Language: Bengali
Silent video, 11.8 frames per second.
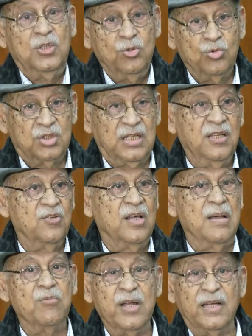অতি উৎসাহী
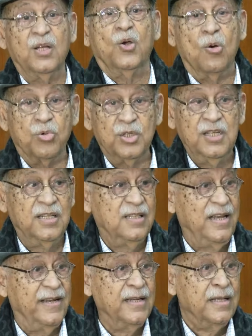হয়ে এমন একটা খবর দিয়ে
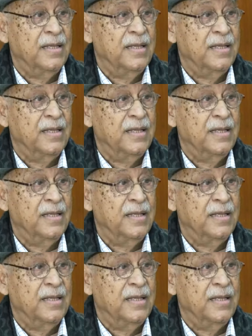দিলেন